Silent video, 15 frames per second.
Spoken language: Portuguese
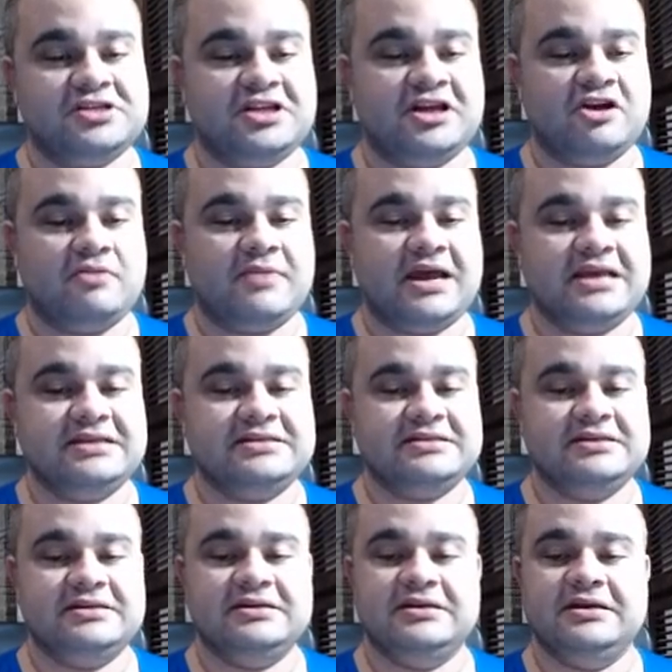não, mas...
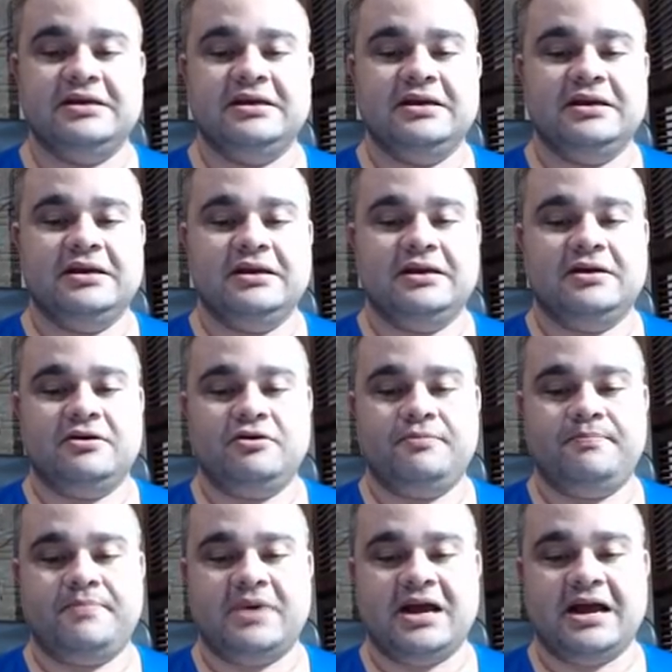
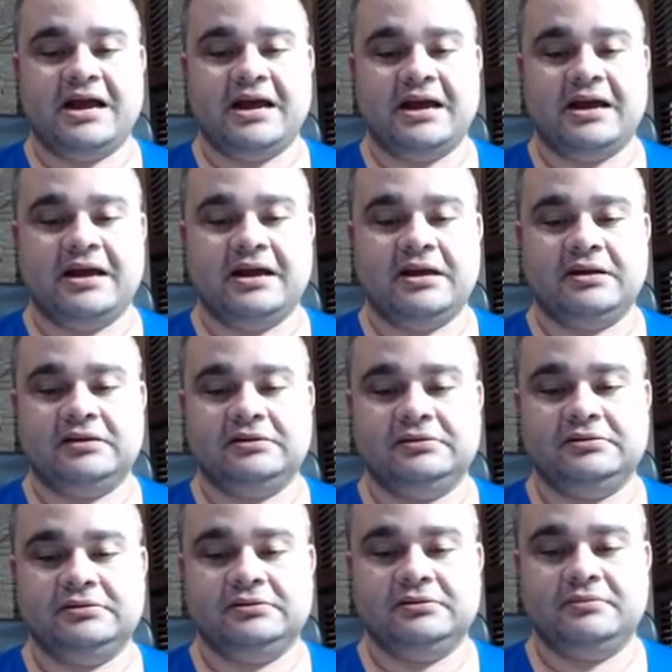Opa!
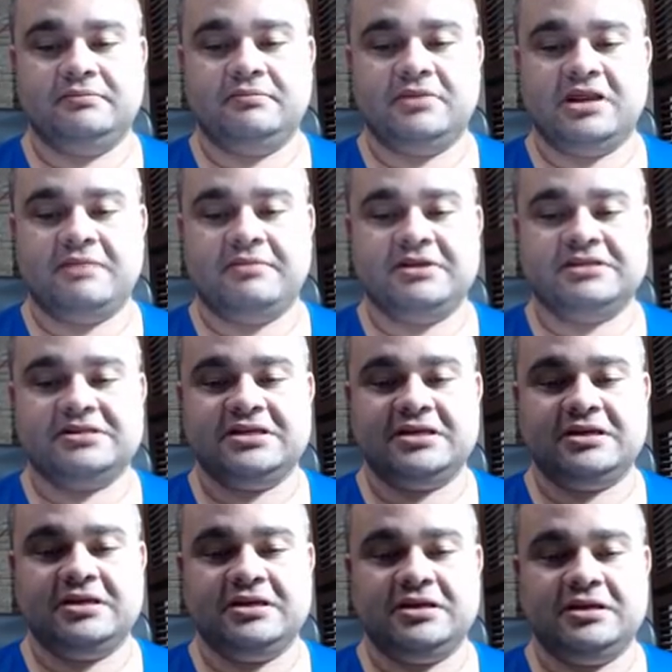Problemazinho
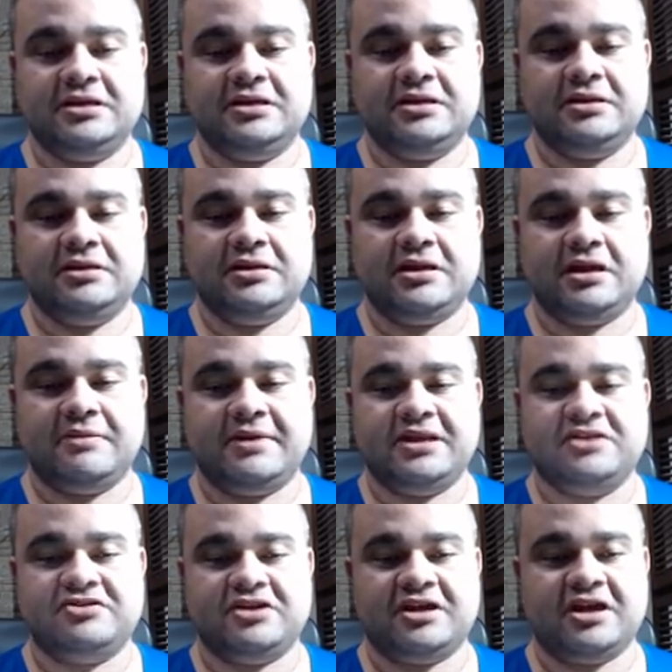aqui. Não, mas
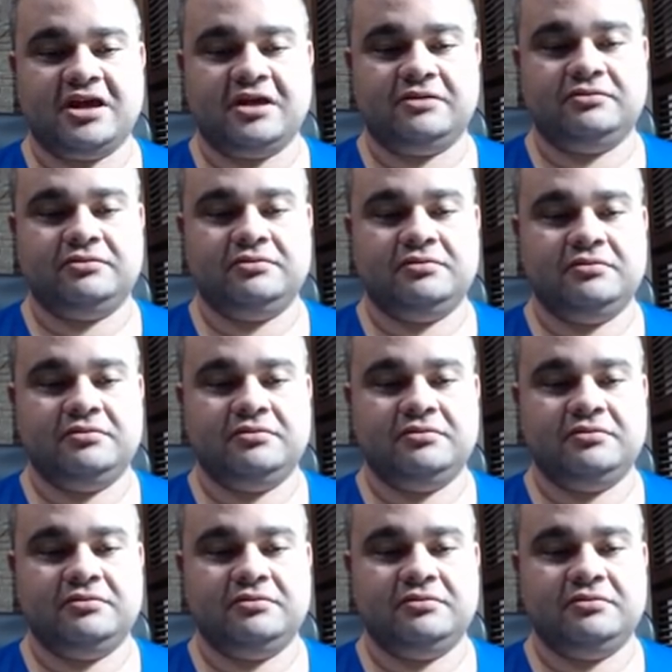deixa quieto.